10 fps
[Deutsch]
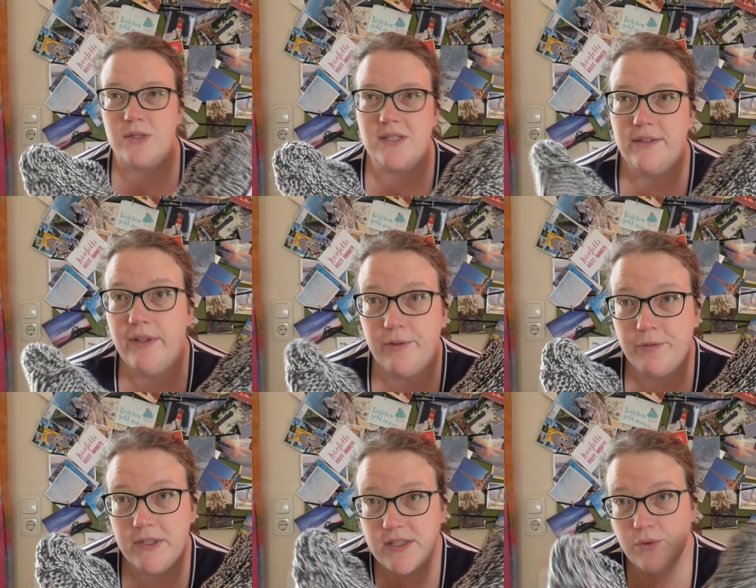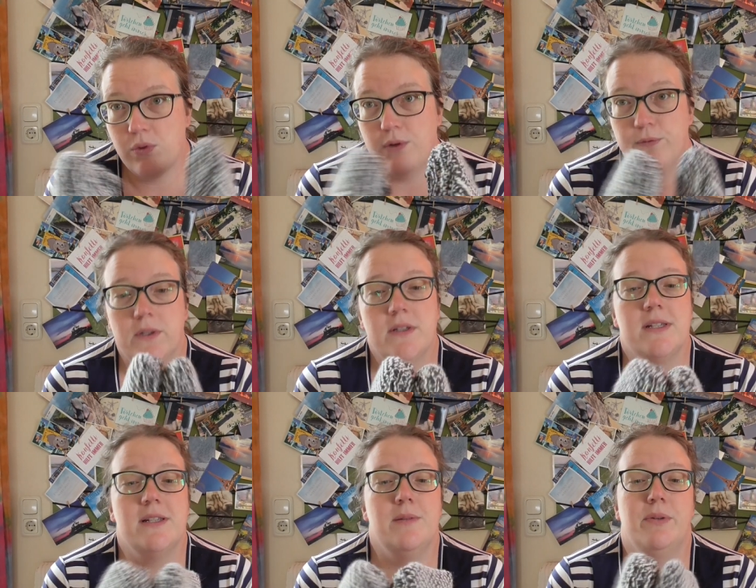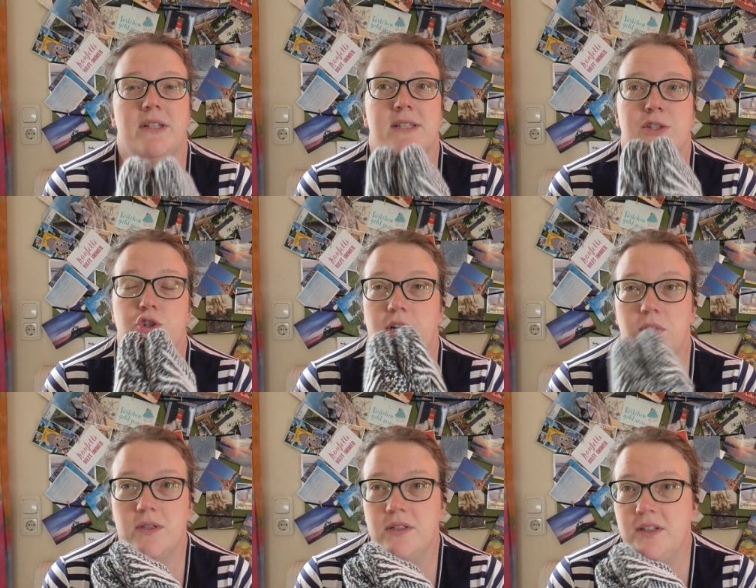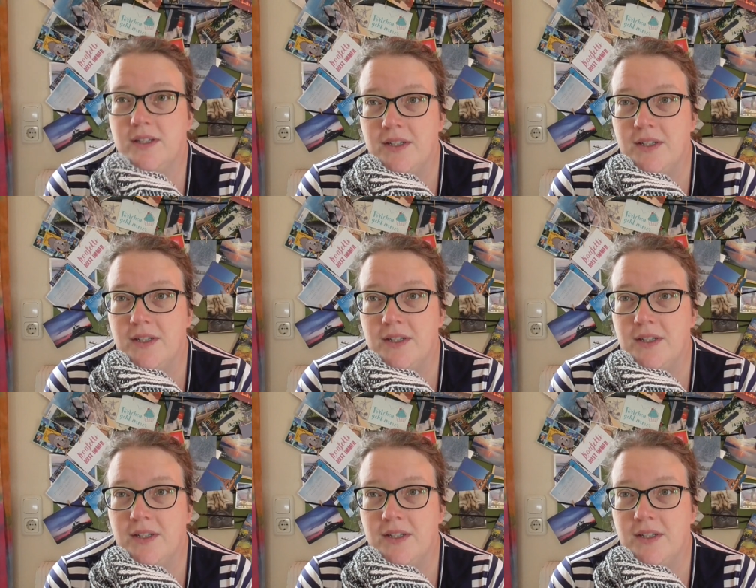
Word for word: Beschlossen, wenn ihr auf die Sohle von Slippers schaut